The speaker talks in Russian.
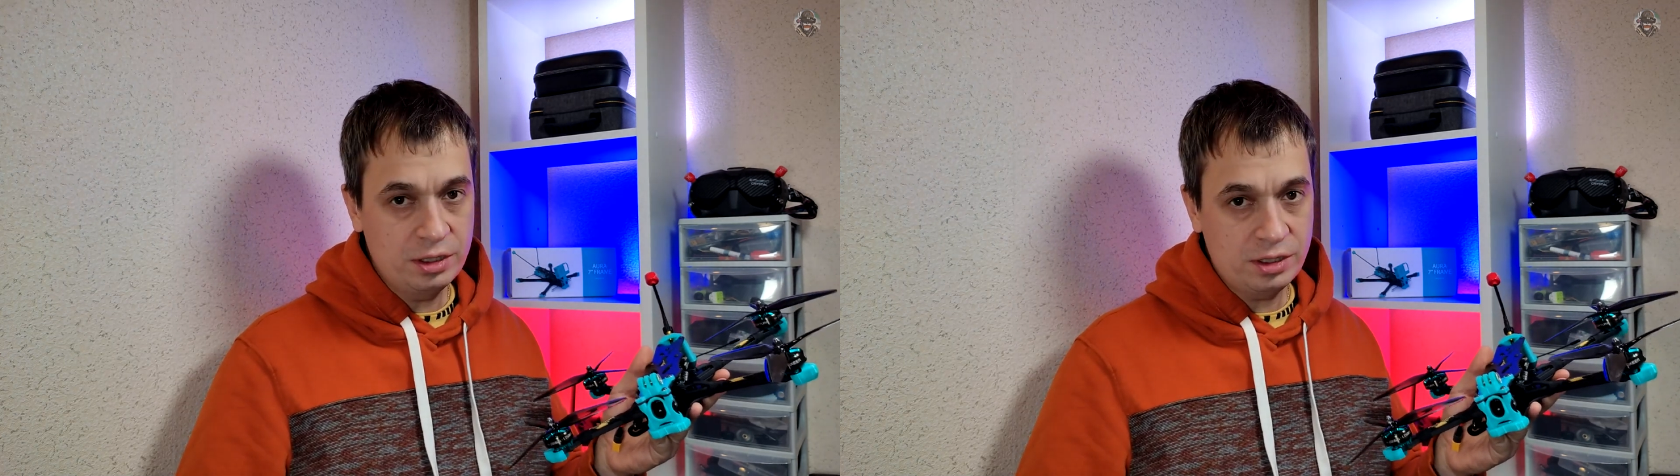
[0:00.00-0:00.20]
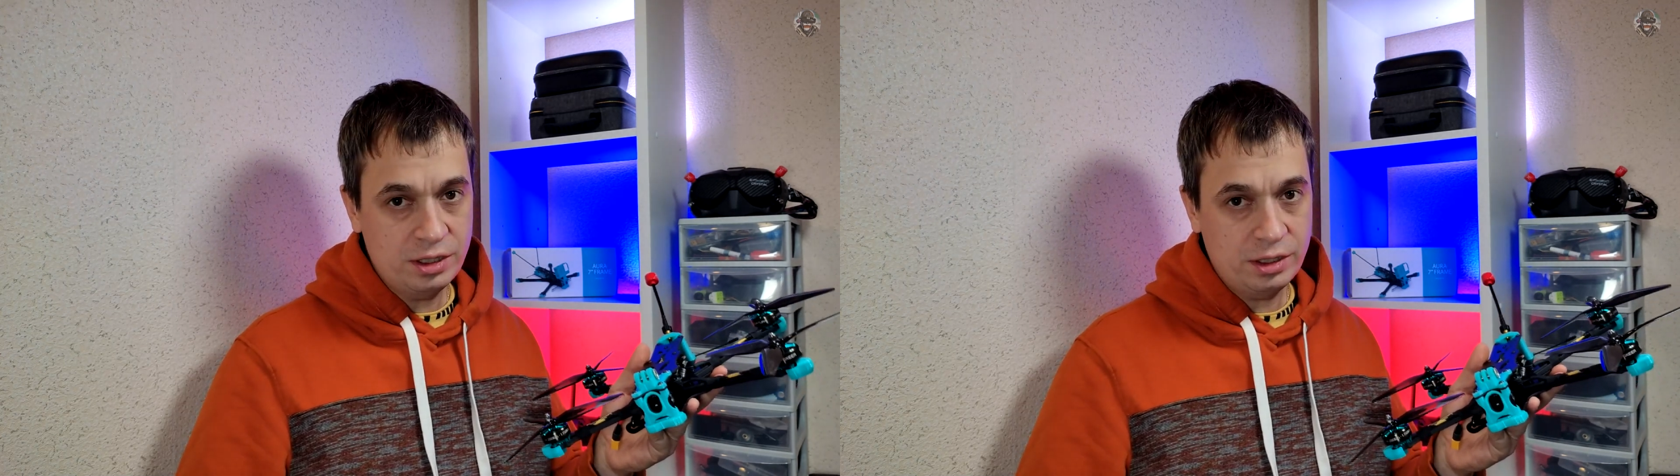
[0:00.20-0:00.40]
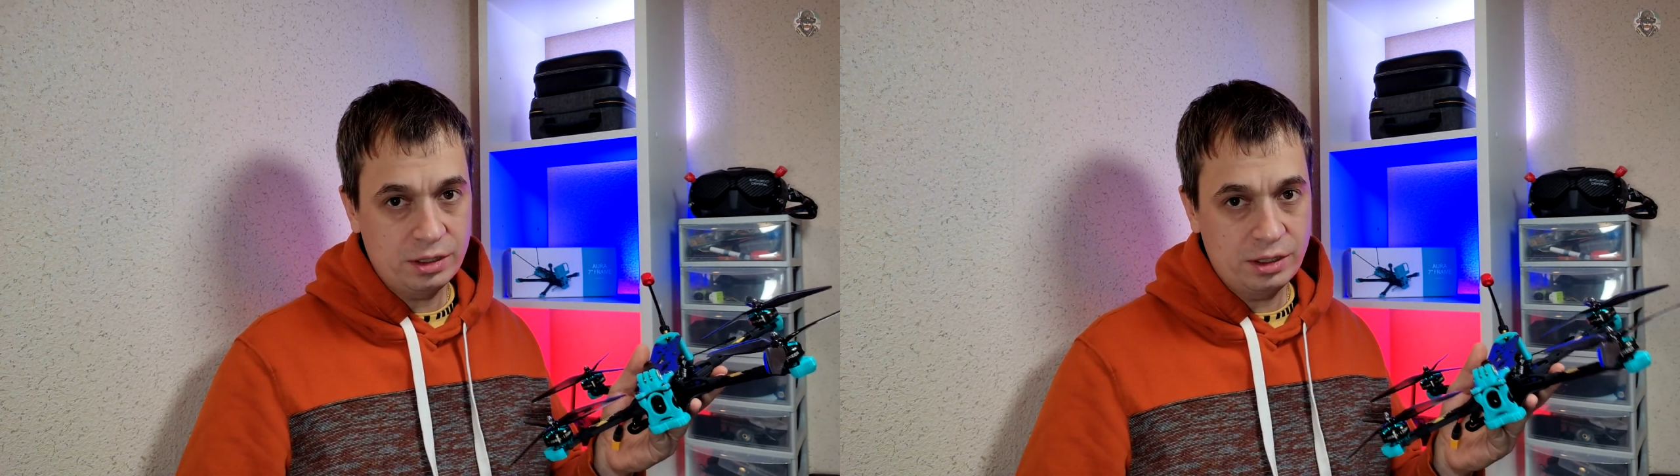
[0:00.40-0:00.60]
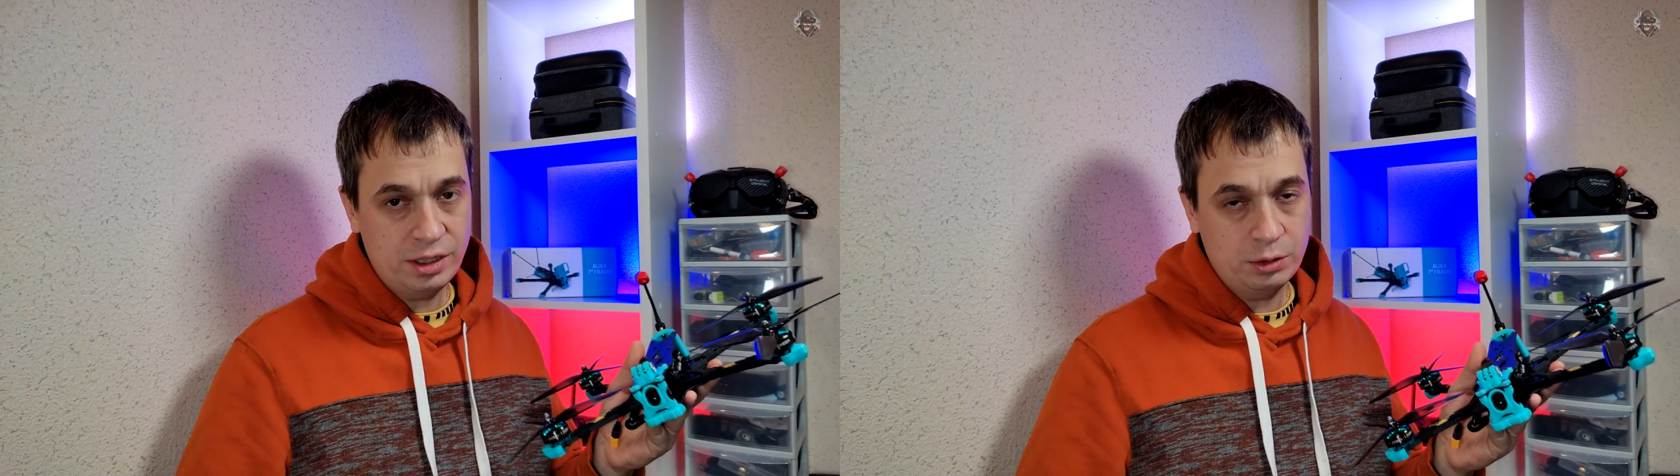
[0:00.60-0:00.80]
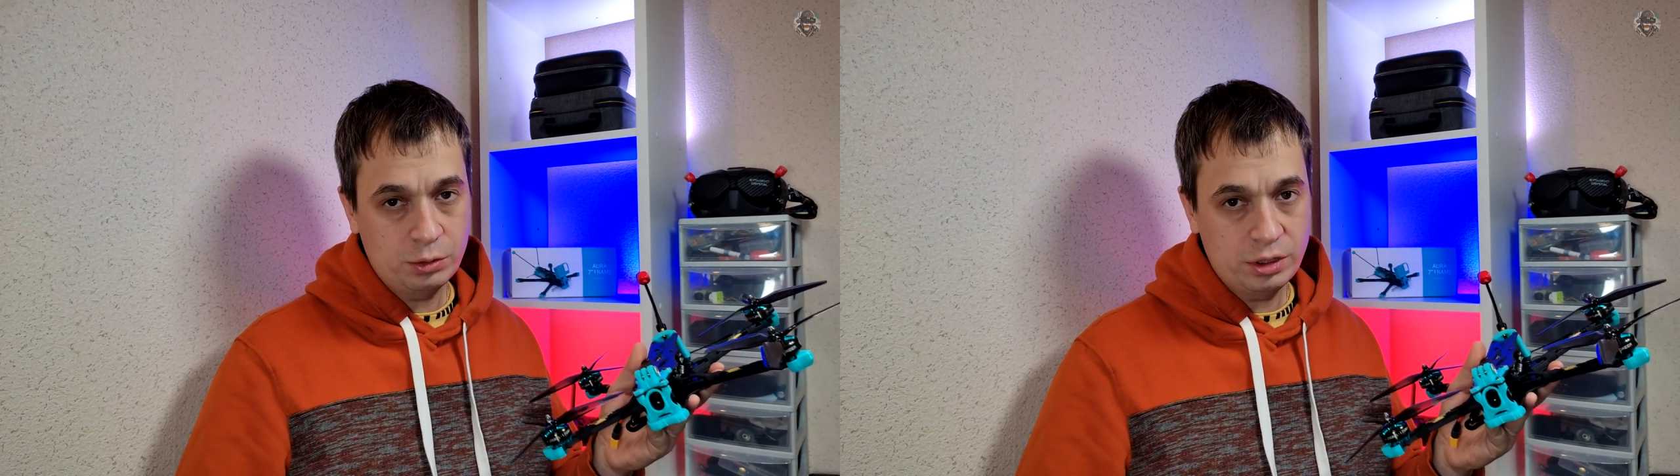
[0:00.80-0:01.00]

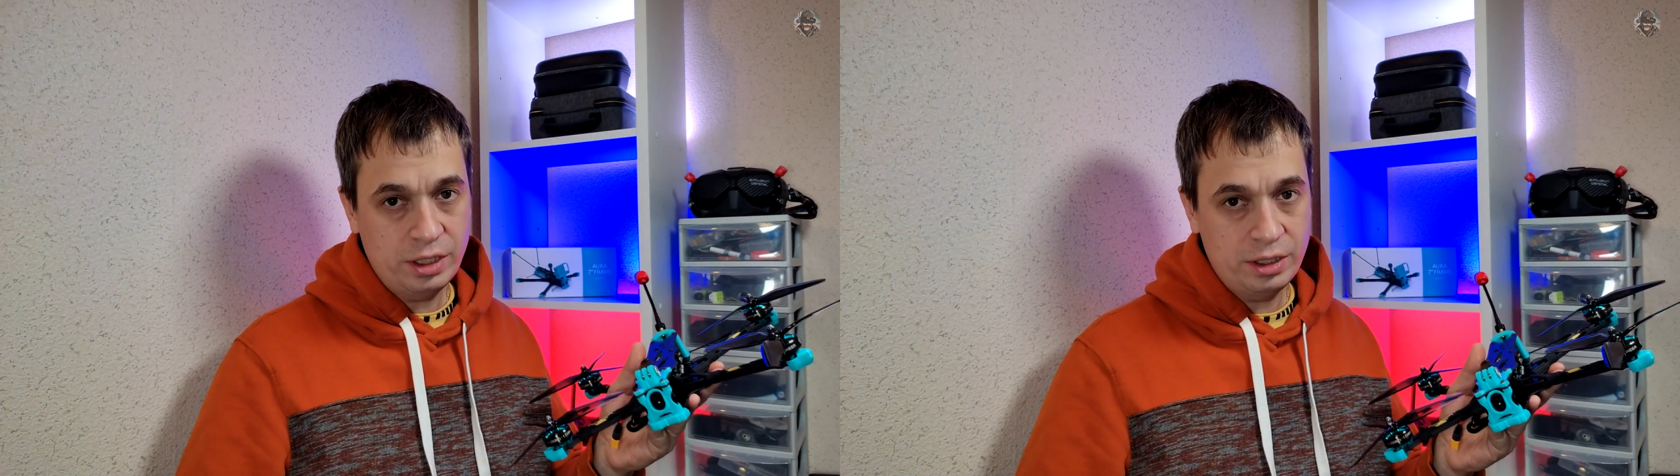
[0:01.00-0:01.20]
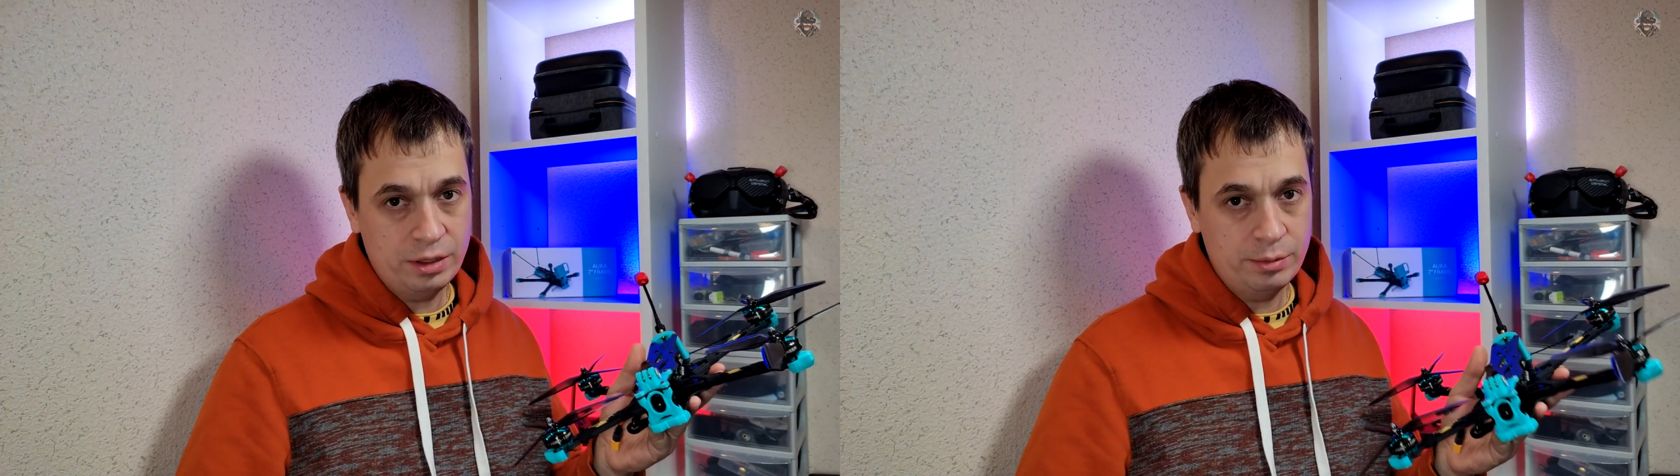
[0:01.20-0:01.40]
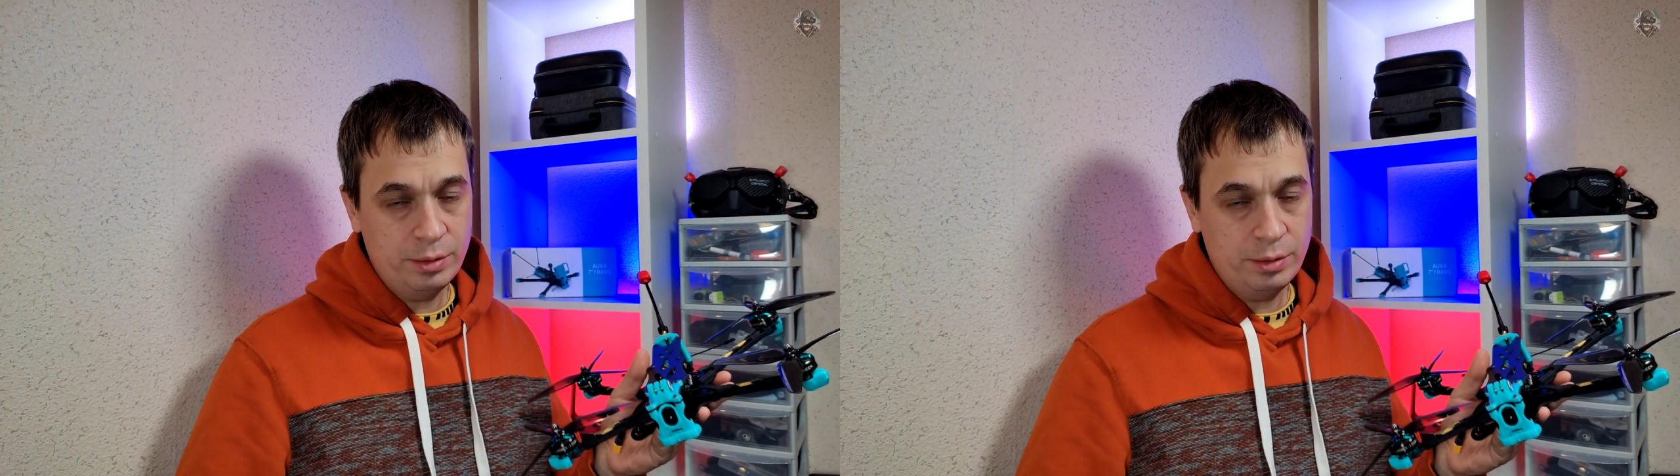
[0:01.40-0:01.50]
назад узнали